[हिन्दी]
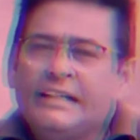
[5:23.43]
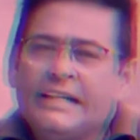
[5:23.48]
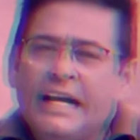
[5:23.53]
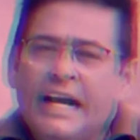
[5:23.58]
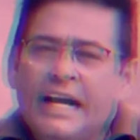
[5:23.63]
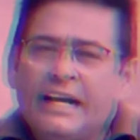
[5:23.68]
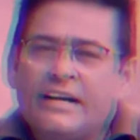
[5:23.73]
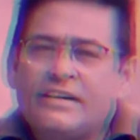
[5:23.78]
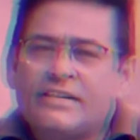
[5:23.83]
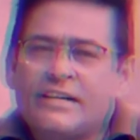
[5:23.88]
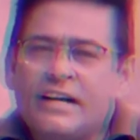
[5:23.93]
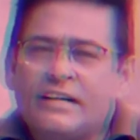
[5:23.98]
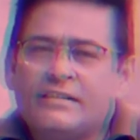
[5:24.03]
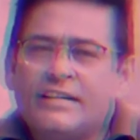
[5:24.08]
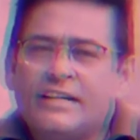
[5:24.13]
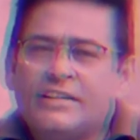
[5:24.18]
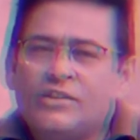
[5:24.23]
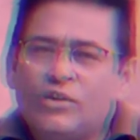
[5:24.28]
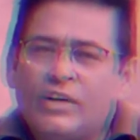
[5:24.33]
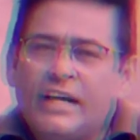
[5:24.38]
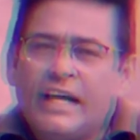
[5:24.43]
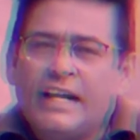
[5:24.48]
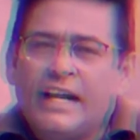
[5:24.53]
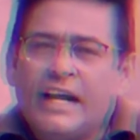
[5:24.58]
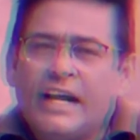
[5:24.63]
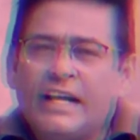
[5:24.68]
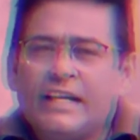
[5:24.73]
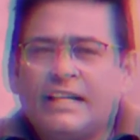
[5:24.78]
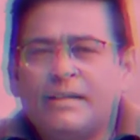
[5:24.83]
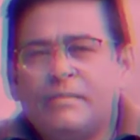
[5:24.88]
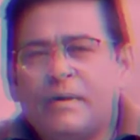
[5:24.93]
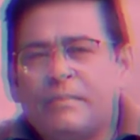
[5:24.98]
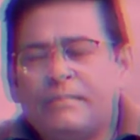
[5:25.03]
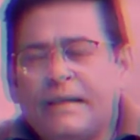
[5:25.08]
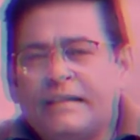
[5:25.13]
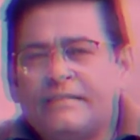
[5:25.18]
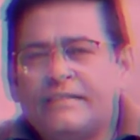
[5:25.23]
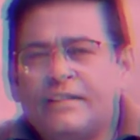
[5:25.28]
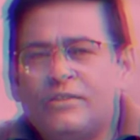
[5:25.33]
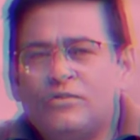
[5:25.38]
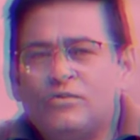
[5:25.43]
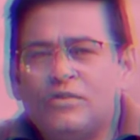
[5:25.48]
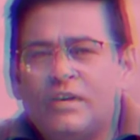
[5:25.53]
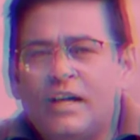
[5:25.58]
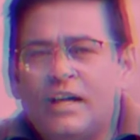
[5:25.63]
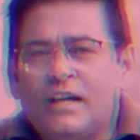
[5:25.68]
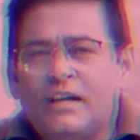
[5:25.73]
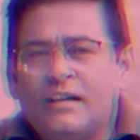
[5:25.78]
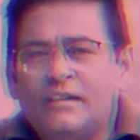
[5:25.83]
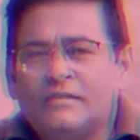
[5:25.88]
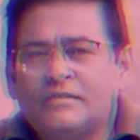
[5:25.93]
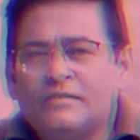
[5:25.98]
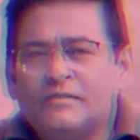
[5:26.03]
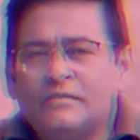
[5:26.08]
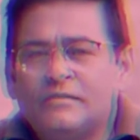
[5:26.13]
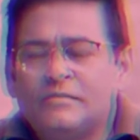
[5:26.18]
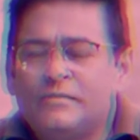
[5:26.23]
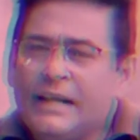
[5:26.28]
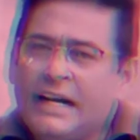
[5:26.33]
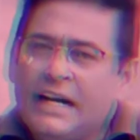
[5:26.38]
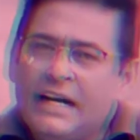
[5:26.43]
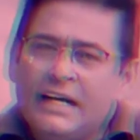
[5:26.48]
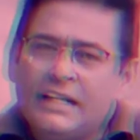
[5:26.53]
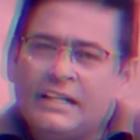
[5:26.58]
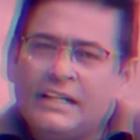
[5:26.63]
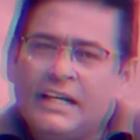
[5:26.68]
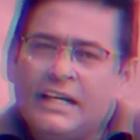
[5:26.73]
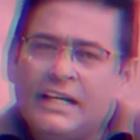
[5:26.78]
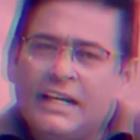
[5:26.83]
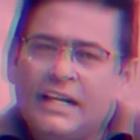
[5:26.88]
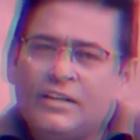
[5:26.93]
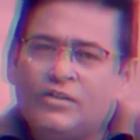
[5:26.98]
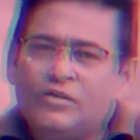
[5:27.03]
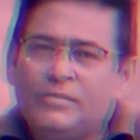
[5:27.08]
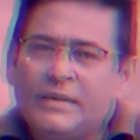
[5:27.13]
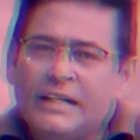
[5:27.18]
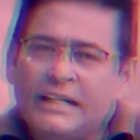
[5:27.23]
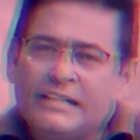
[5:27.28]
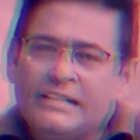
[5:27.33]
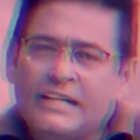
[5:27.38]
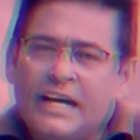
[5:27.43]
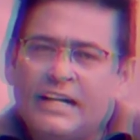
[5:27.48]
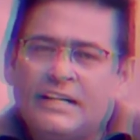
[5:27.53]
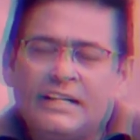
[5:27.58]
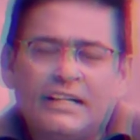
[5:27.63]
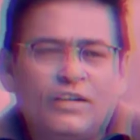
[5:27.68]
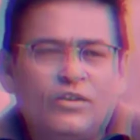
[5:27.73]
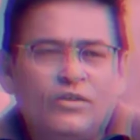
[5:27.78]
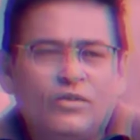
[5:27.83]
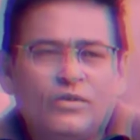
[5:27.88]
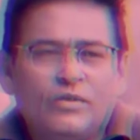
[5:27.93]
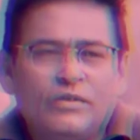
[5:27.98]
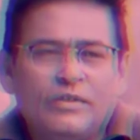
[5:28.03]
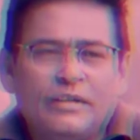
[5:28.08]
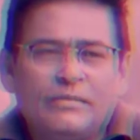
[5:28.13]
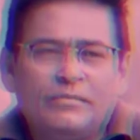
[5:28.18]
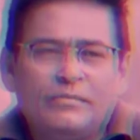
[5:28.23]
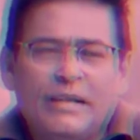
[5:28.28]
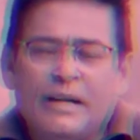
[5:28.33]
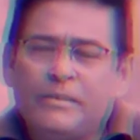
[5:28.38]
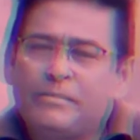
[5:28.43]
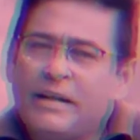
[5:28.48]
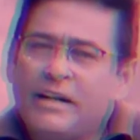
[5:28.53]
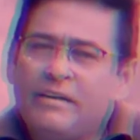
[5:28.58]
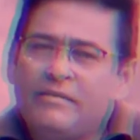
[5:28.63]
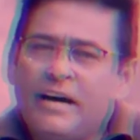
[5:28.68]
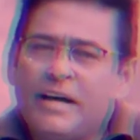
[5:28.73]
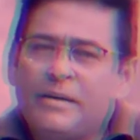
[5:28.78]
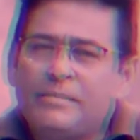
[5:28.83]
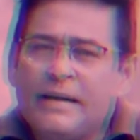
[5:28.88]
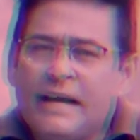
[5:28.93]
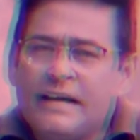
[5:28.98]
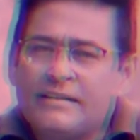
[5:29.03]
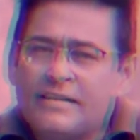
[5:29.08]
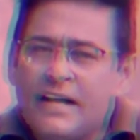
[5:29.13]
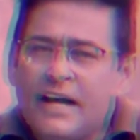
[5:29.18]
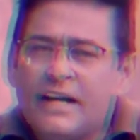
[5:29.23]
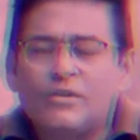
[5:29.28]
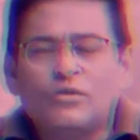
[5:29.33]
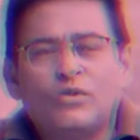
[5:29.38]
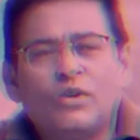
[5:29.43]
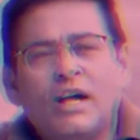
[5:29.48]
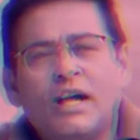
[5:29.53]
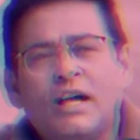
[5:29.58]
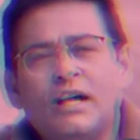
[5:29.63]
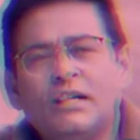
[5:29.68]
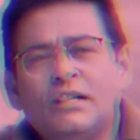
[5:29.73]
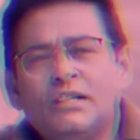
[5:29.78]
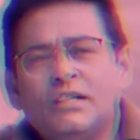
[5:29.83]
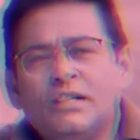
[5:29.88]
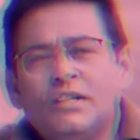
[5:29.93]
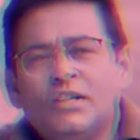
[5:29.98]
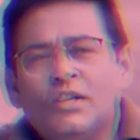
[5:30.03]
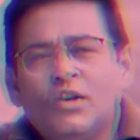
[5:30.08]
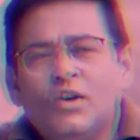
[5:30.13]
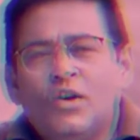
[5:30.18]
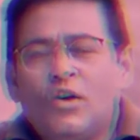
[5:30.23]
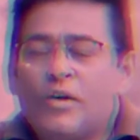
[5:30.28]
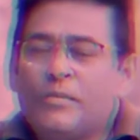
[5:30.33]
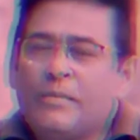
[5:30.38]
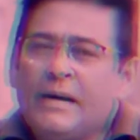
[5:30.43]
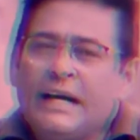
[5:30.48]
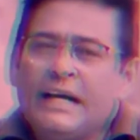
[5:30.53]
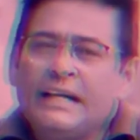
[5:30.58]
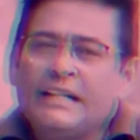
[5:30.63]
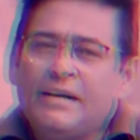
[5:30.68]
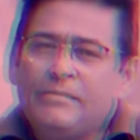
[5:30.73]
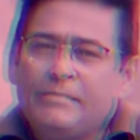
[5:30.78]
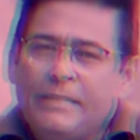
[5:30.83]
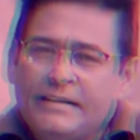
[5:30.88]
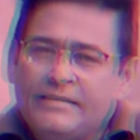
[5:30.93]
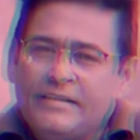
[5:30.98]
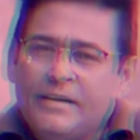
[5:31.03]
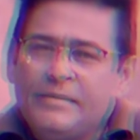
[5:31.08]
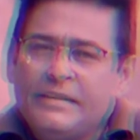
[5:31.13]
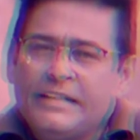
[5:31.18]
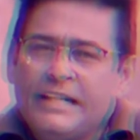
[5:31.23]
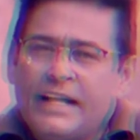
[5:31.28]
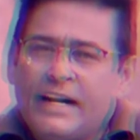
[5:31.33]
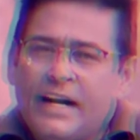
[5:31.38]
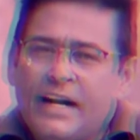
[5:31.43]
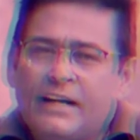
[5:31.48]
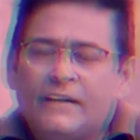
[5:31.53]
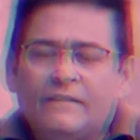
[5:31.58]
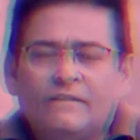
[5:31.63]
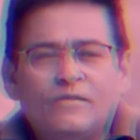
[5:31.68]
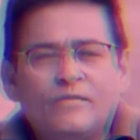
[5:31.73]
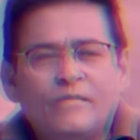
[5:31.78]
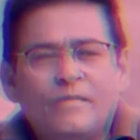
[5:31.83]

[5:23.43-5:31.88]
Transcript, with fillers: या एक शख्स है जो कह रहा है कि मैं पैसे दूंगा मेरा कत्ल करा दो मेरी जान ले लो मेरे परिवार पे एहसान होगा और बाकायदा पैसे भी दे रहा है